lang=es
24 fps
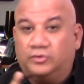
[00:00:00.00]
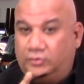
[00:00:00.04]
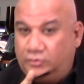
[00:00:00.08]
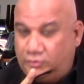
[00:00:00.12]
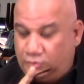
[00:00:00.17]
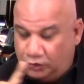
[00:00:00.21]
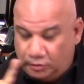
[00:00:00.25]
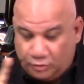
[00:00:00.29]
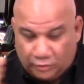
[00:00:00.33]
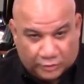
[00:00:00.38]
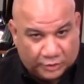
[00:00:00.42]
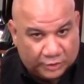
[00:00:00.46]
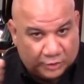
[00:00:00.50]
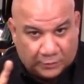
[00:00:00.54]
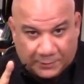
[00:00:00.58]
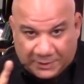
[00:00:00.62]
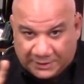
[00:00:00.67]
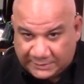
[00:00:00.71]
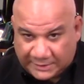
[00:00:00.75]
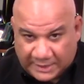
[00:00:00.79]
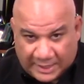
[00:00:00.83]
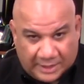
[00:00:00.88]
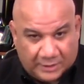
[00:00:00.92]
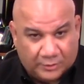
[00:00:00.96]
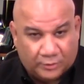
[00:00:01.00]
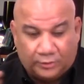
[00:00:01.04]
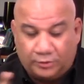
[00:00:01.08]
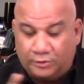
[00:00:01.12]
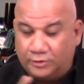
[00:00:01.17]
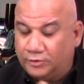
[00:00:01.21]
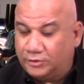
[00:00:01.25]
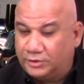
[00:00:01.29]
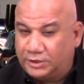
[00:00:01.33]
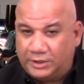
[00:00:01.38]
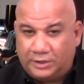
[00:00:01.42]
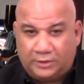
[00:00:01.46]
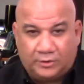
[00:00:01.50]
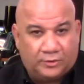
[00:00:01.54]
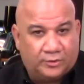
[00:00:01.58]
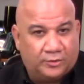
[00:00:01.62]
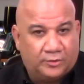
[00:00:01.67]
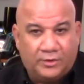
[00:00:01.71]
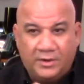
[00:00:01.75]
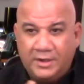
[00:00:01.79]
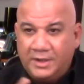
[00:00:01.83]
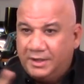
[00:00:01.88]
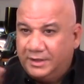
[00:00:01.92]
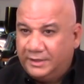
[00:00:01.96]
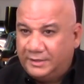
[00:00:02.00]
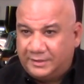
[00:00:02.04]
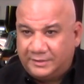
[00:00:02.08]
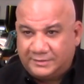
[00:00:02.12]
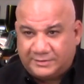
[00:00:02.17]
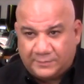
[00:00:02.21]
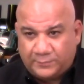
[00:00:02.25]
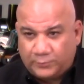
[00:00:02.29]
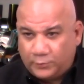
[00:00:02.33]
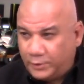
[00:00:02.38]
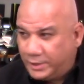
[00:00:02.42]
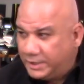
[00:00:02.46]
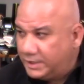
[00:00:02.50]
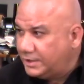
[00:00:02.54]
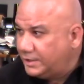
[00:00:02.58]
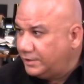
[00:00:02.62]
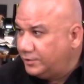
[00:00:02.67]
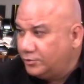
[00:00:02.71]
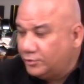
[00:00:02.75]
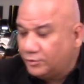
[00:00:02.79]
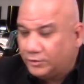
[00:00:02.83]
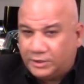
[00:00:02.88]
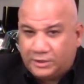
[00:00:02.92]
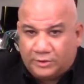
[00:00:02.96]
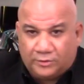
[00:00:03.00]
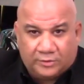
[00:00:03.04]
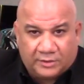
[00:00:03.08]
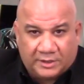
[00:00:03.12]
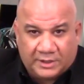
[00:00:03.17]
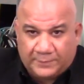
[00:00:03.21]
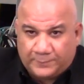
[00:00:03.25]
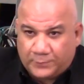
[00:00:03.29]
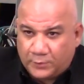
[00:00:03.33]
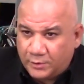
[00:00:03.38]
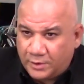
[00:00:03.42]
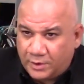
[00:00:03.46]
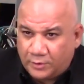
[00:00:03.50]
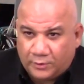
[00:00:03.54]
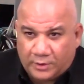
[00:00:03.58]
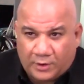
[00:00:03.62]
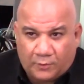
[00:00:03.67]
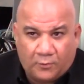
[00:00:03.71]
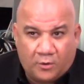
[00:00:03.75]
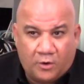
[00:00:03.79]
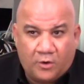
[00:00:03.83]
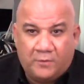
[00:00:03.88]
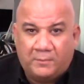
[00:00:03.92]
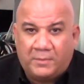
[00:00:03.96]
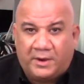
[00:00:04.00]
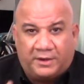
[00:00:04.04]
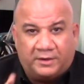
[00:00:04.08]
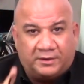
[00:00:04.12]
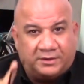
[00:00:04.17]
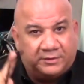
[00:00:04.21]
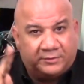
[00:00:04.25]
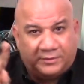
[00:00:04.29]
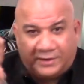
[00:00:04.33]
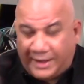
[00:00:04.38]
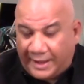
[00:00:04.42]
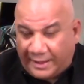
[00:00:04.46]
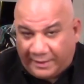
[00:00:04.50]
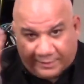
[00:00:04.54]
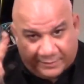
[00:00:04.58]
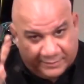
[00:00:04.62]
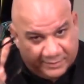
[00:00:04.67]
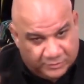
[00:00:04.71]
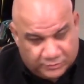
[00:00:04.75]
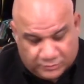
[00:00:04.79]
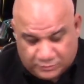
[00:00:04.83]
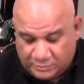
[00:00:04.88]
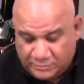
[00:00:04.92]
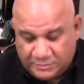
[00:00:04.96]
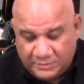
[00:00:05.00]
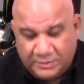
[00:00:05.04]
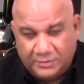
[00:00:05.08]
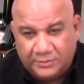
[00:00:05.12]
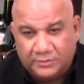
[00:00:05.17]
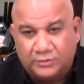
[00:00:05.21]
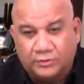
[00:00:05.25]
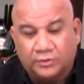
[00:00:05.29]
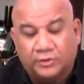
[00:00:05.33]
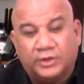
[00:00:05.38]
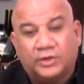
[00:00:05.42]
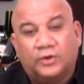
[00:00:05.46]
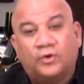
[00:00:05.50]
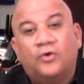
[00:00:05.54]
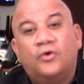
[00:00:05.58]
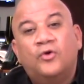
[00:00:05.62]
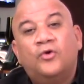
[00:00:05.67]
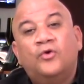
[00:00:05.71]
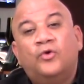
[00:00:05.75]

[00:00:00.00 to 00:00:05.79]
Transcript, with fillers: yo no quiero matarlo, yo no quiero que se muera, yo no quiero que le pongan una bomba, ni nada de eso. Yo quiero